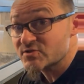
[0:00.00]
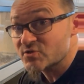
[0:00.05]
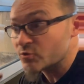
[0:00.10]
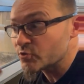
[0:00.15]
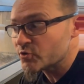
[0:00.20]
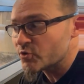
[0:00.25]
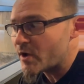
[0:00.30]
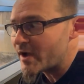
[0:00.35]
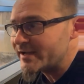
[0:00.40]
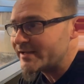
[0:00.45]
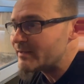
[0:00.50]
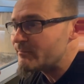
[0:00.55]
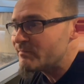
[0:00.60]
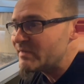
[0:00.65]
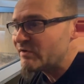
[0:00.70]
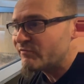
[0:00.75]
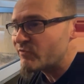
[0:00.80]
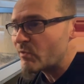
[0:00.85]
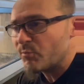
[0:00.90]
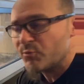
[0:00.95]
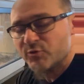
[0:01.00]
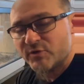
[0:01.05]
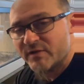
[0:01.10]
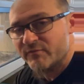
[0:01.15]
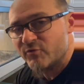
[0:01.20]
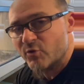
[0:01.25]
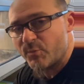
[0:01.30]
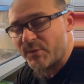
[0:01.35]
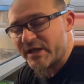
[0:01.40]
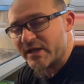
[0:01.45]
son odorat, il est mille fois plus
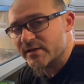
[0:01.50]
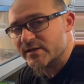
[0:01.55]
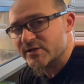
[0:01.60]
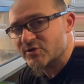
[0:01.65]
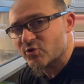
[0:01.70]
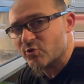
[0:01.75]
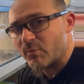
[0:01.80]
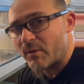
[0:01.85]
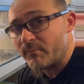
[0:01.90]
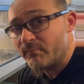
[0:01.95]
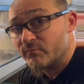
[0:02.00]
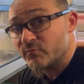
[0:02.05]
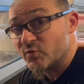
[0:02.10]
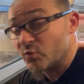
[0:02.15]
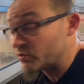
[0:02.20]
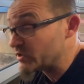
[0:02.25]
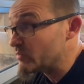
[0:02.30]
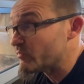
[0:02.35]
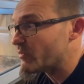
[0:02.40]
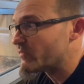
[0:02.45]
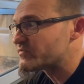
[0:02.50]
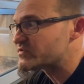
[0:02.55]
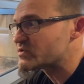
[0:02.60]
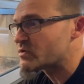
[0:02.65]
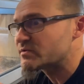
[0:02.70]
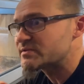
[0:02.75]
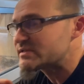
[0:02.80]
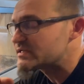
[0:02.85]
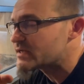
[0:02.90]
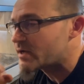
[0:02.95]
développé qu'un être humain. Donc ils peuvent
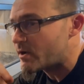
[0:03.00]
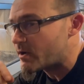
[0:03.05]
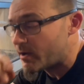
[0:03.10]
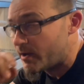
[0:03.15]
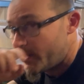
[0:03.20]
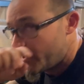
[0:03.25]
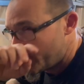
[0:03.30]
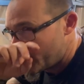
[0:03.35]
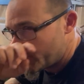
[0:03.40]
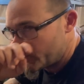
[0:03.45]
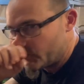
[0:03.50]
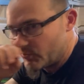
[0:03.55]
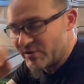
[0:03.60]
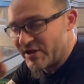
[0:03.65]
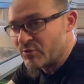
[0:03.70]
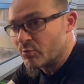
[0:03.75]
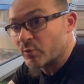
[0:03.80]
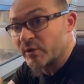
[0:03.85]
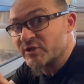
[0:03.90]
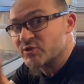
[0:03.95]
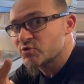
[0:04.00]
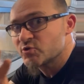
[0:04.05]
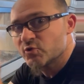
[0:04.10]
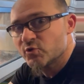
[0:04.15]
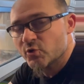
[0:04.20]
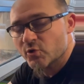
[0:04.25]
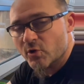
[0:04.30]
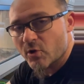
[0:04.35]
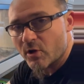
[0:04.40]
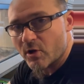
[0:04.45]
sentir euh, de la
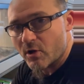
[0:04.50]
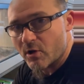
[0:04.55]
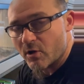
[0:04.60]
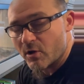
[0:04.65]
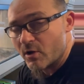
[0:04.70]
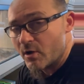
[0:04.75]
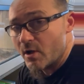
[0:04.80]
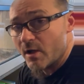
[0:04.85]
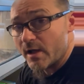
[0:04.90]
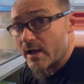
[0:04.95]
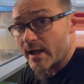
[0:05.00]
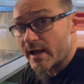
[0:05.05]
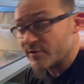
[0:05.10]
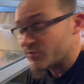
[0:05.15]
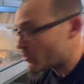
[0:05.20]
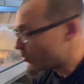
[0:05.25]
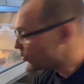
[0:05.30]
nourriture euh, à de